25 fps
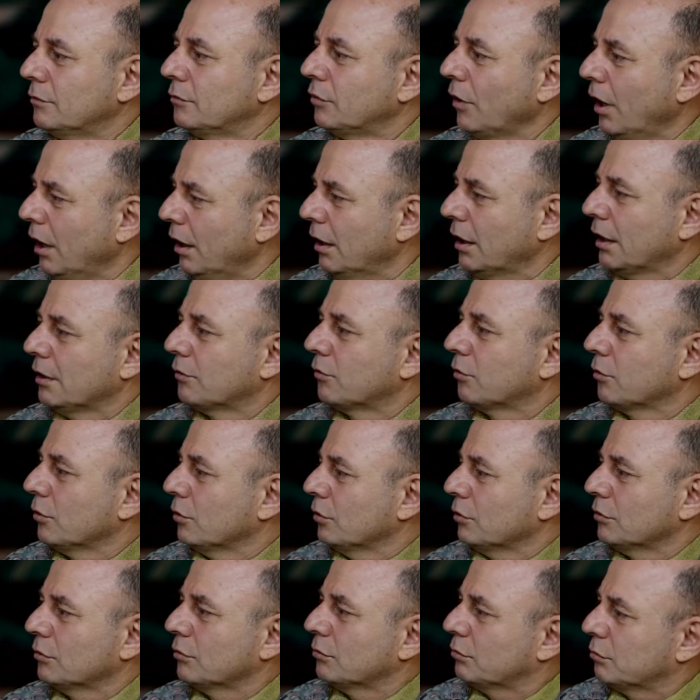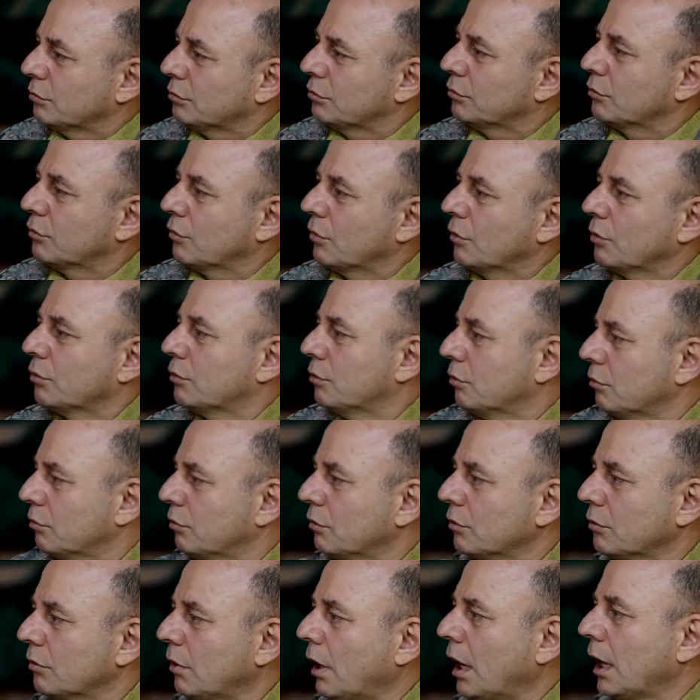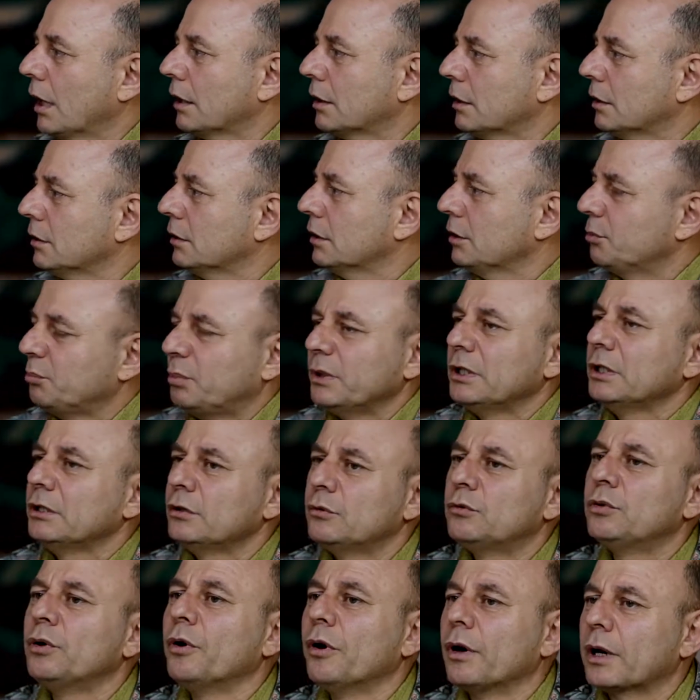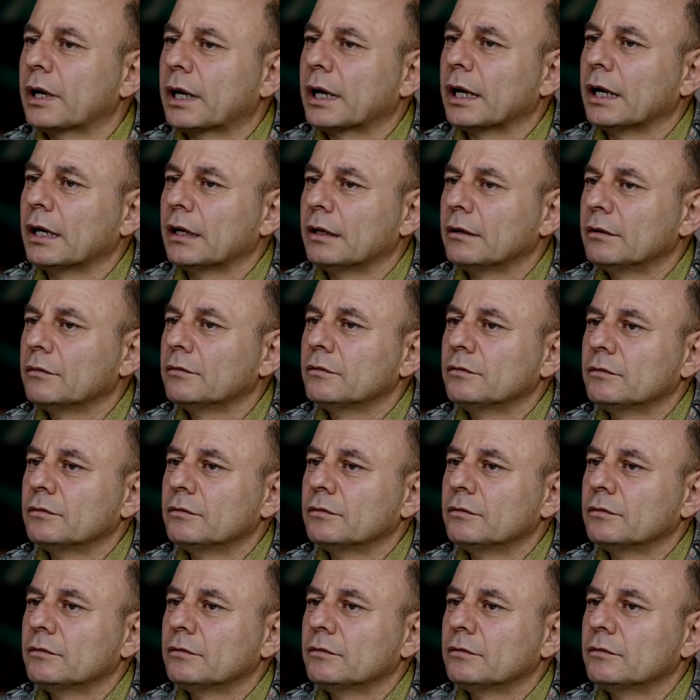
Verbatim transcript: ja, also eigentlich bin ich Türke.